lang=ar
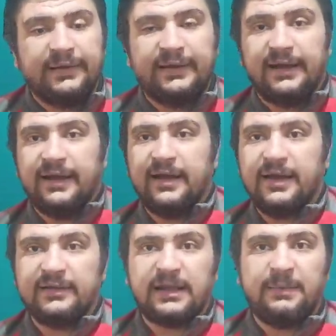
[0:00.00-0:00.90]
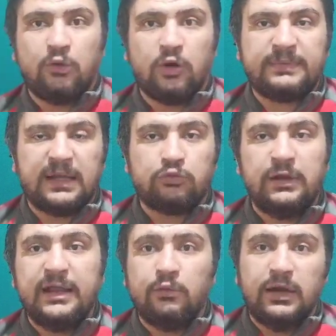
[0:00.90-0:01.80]
يتابع الكره بتاعت
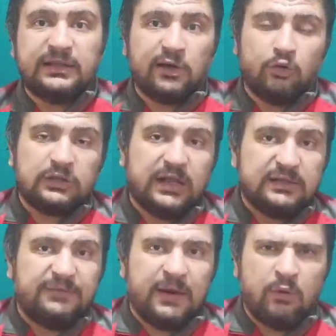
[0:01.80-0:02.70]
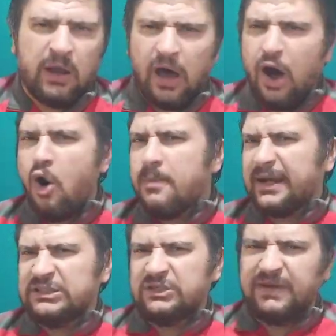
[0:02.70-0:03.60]
ويليام ويقدر يحط الهدف الاول اه هو
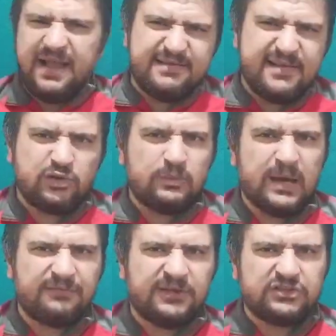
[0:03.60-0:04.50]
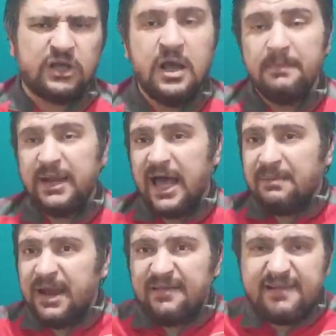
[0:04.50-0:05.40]
ما كانش فيه اسيست وما عرفناش مين اللي
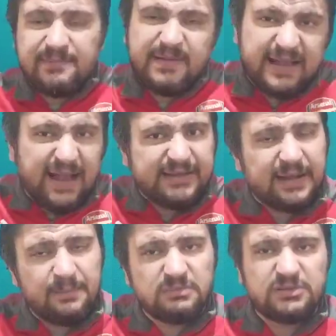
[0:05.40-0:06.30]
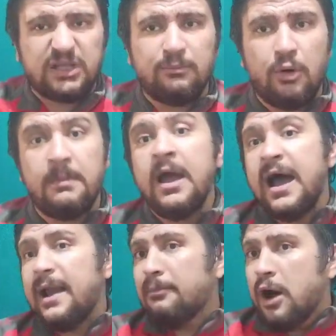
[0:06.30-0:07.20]
عمل الاسيست بس عادي يا عم مش ده المهم
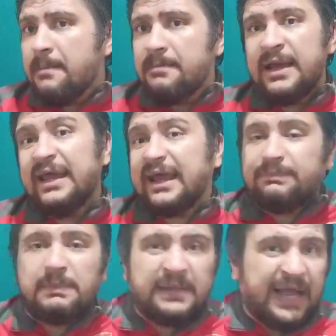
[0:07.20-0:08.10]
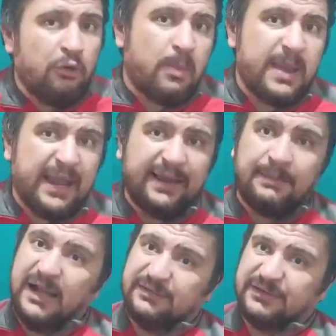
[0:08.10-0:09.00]
المهم ان الكابتن بتاعي اوميان
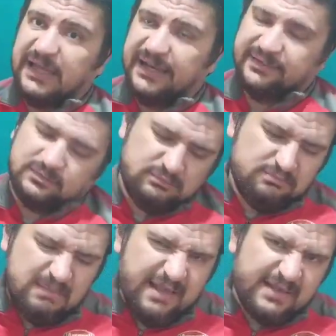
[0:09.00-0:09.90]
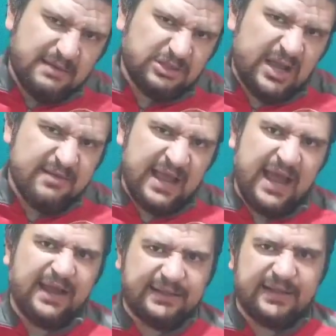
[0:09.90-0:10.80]
جاب الهدف الثالث بس انا مش عايز اي
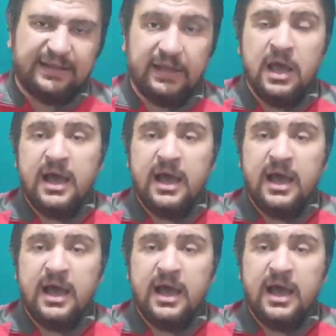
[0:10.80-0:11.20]
حاجه تاني